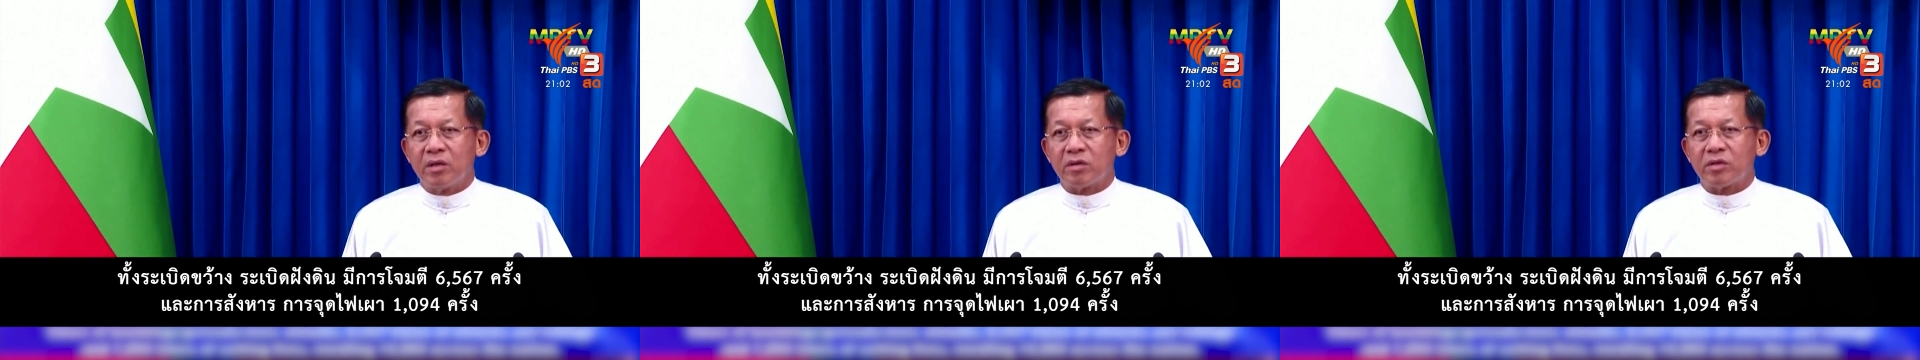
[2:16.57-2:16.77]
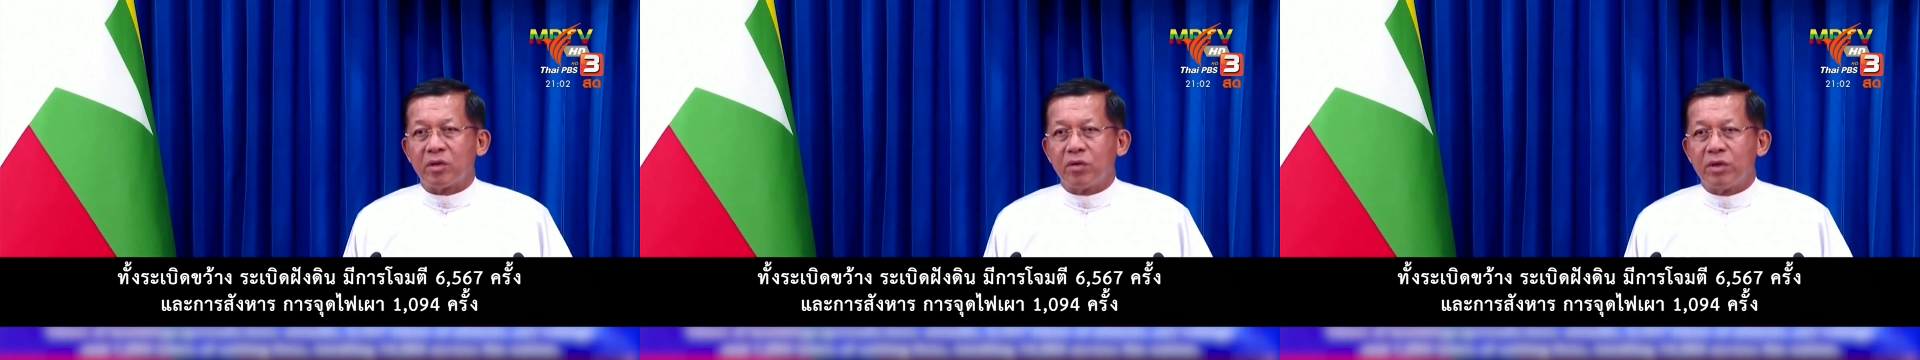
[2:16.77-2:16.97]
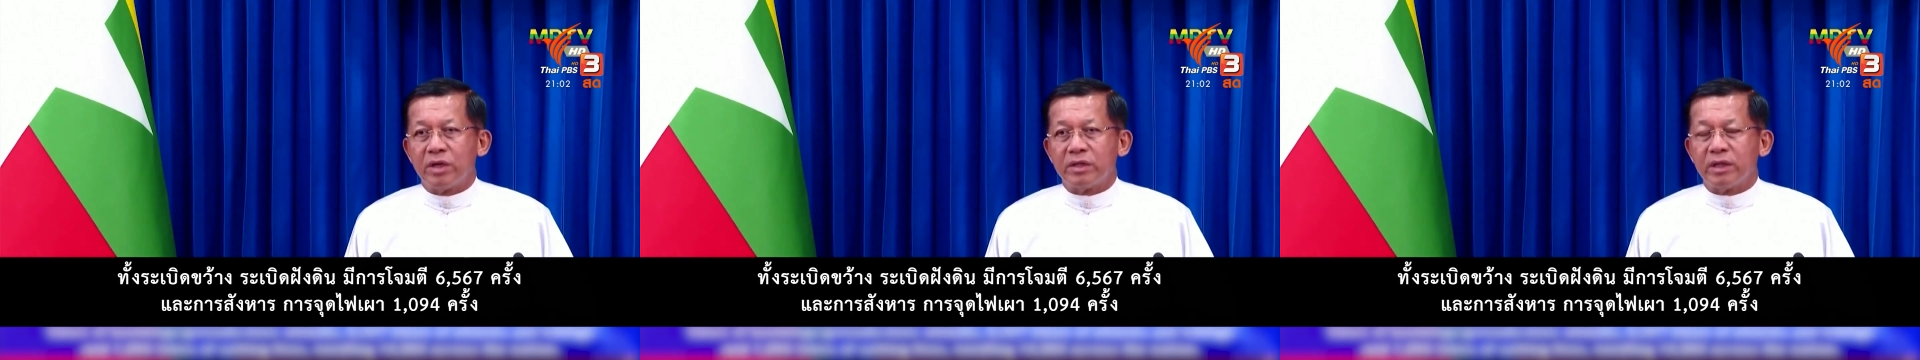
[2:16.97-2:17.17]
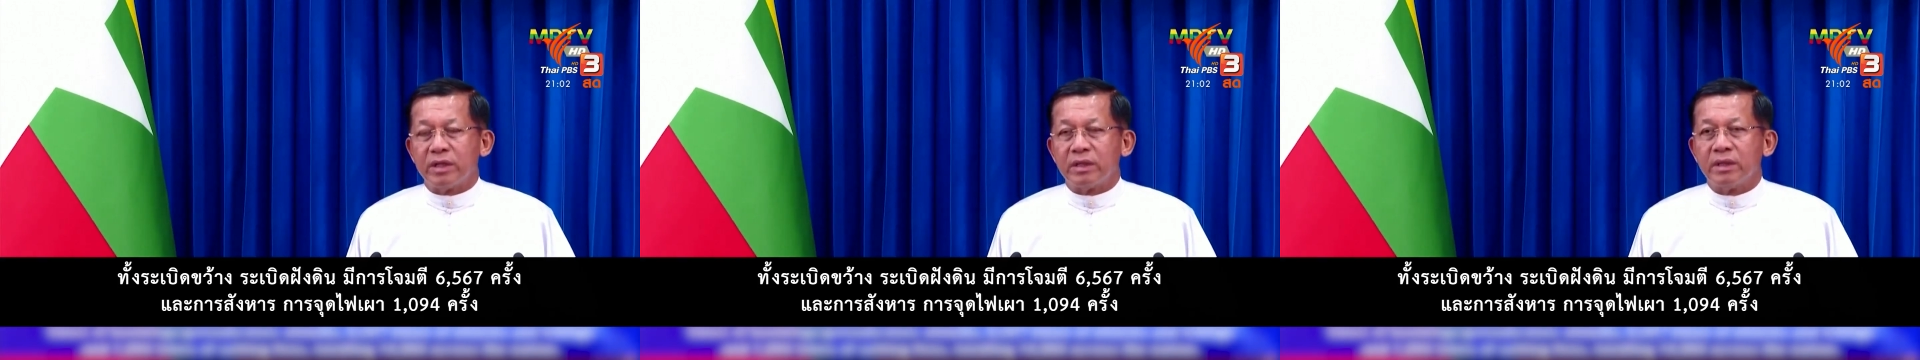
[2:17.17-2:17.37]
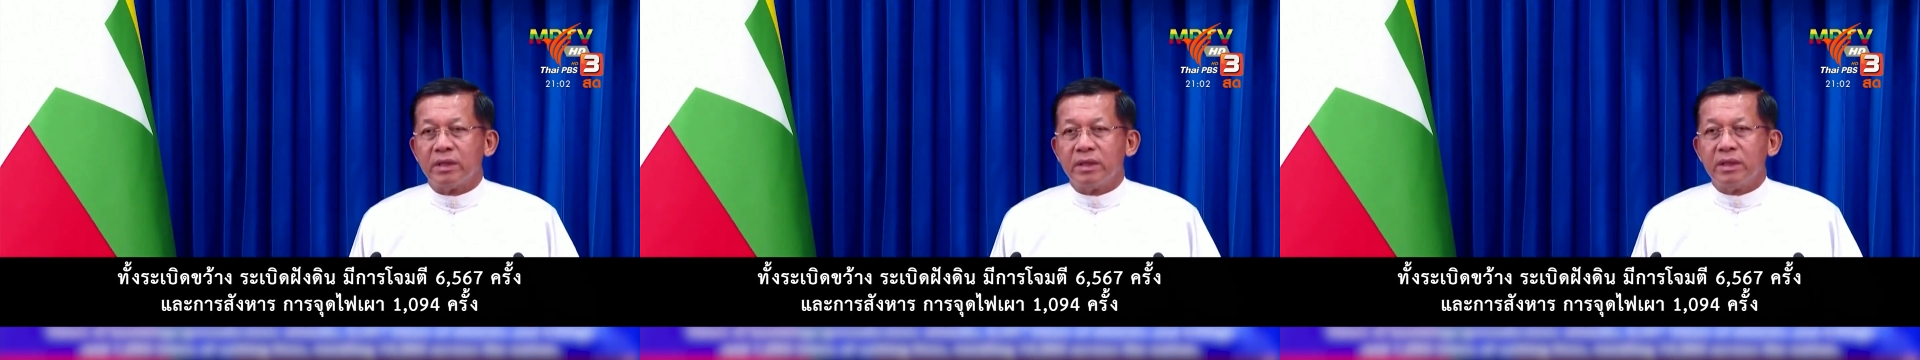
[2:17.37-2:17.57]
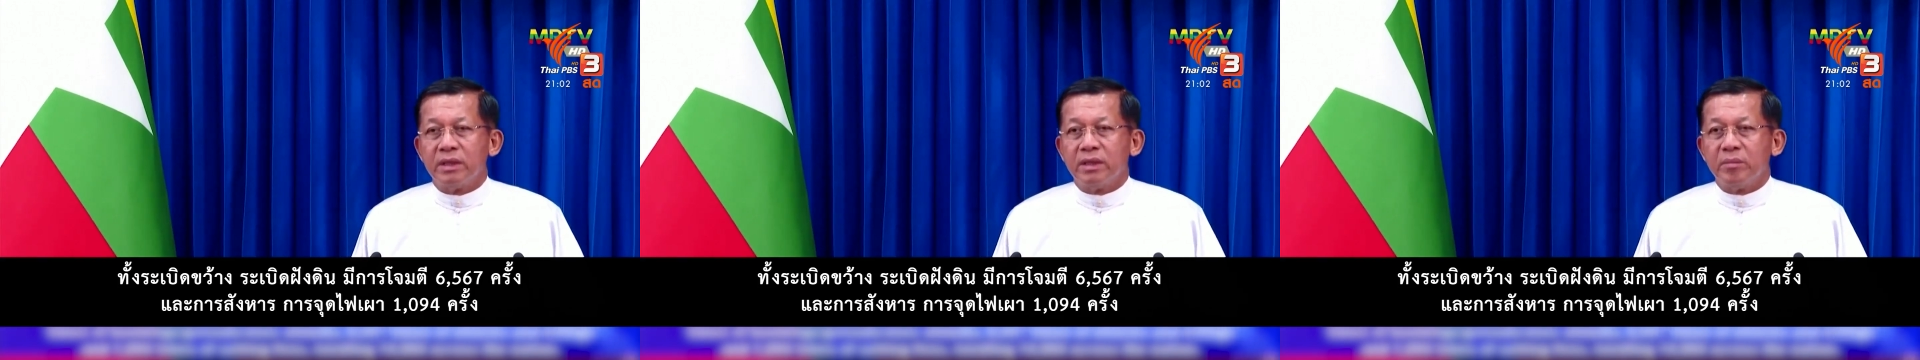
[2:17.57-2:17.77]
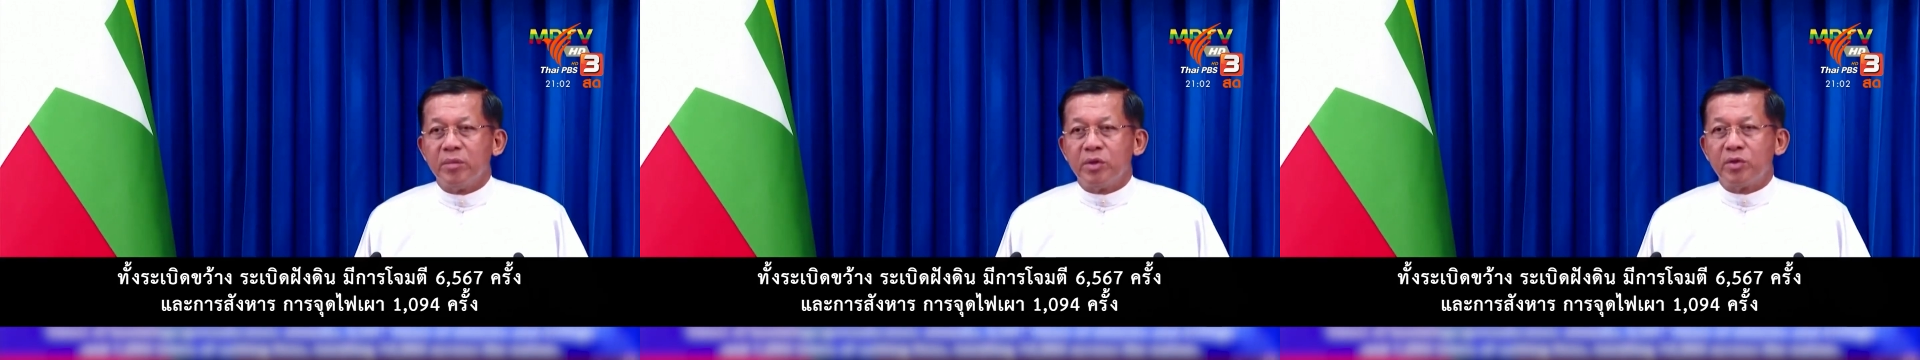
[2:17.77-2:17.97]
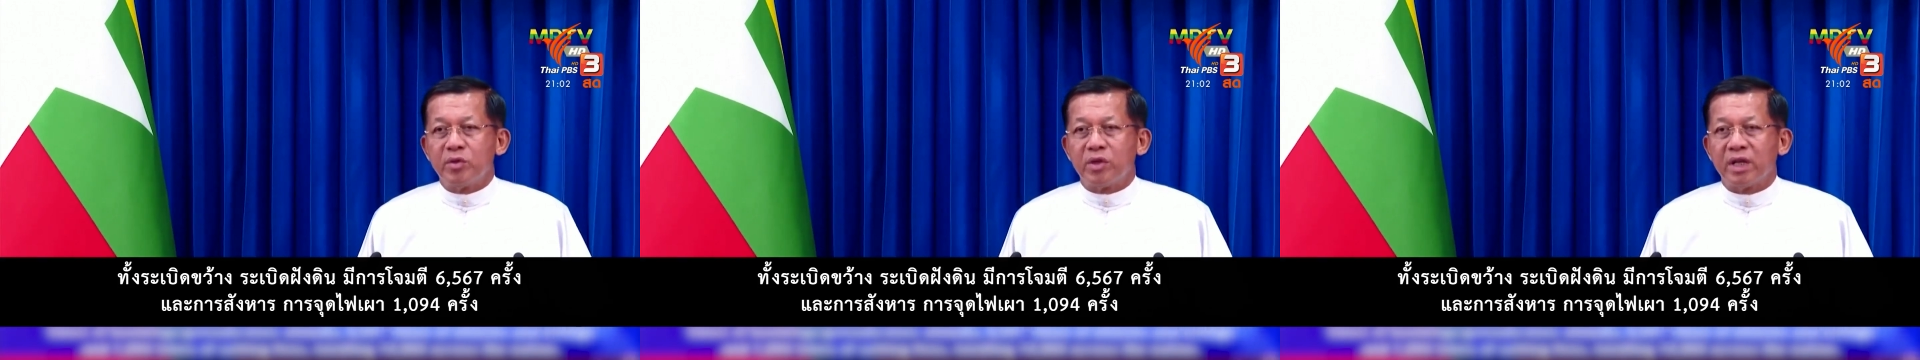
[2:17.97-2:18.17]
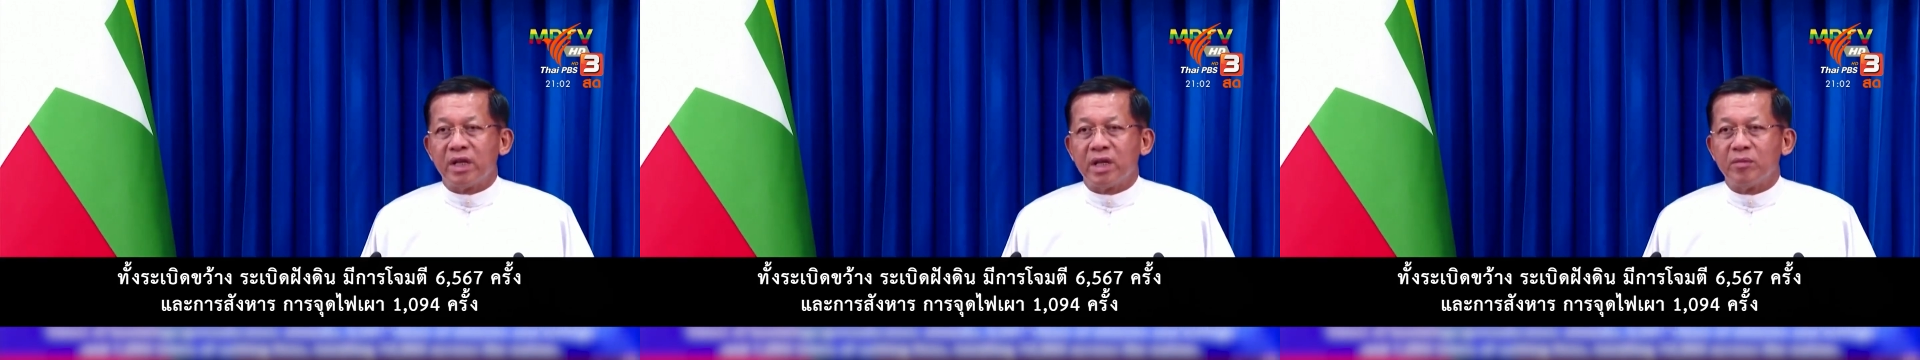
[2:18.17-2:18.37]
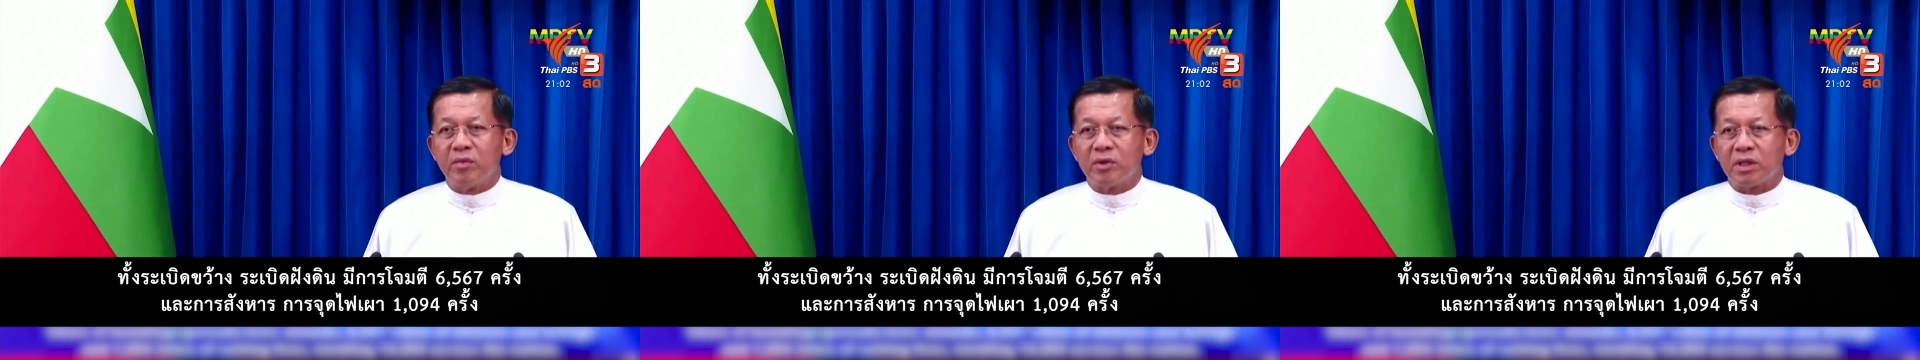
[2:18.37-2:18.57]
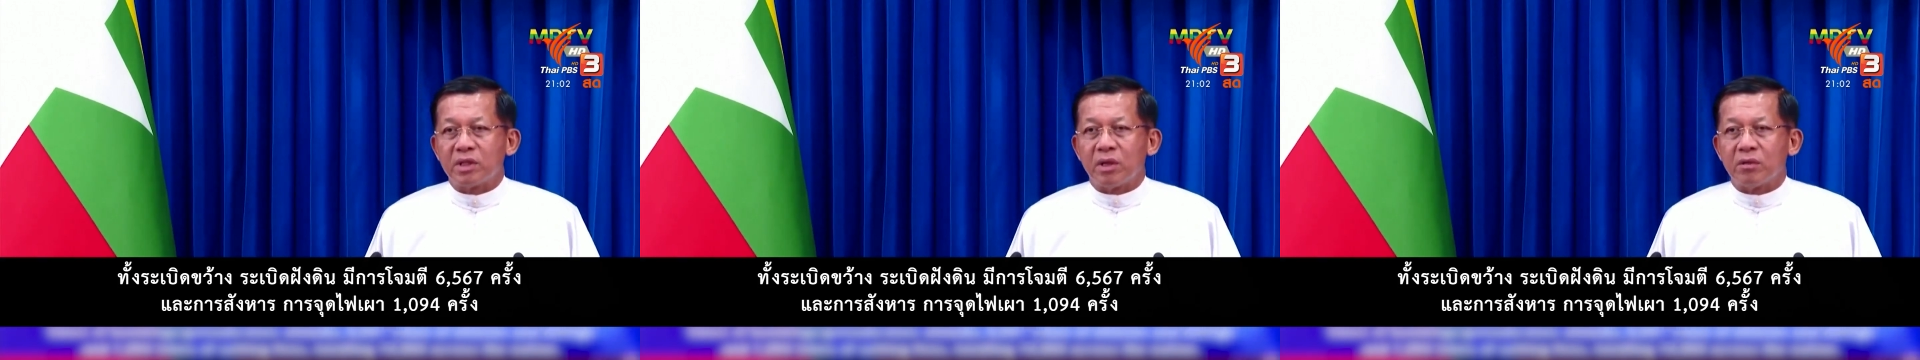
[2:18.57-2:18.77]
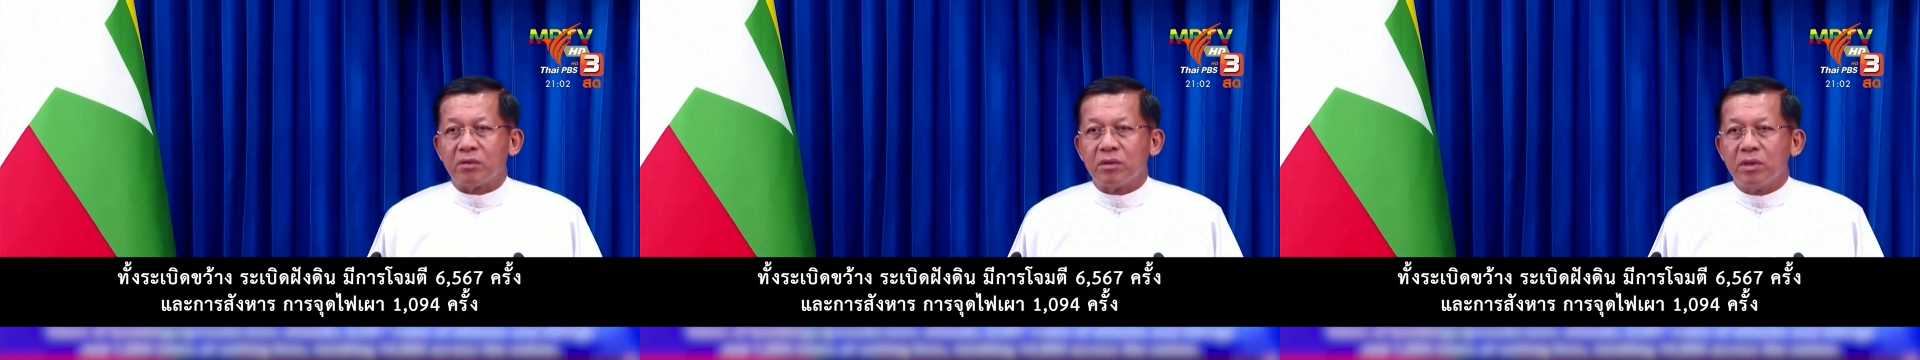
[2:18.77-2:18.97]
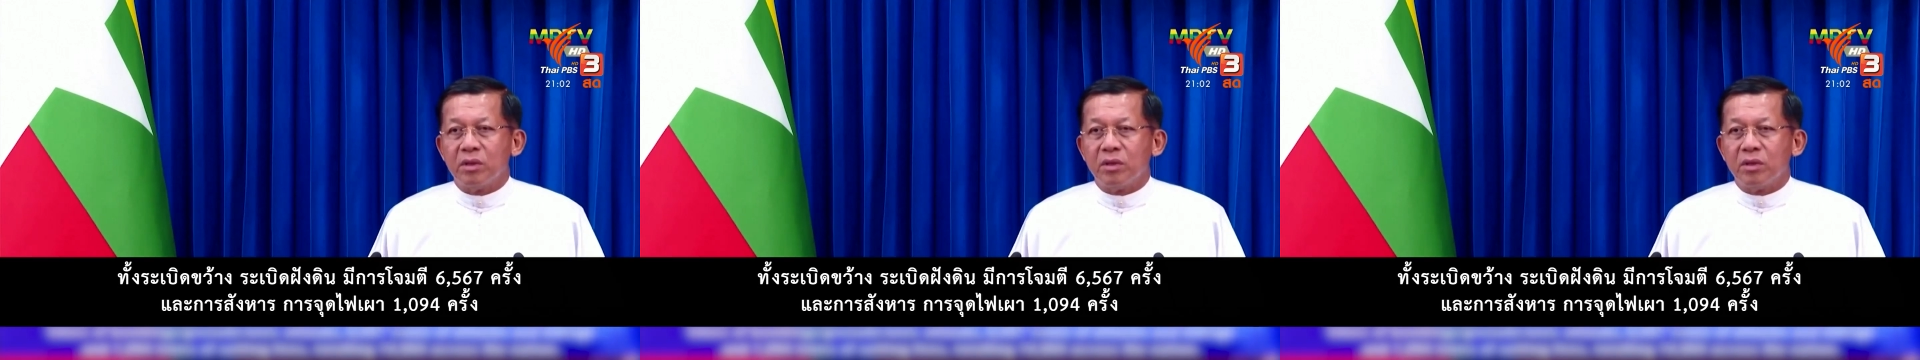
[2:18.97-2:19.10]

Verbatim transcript: ชาวสักคนในจีมิชูขายมุตะเท่า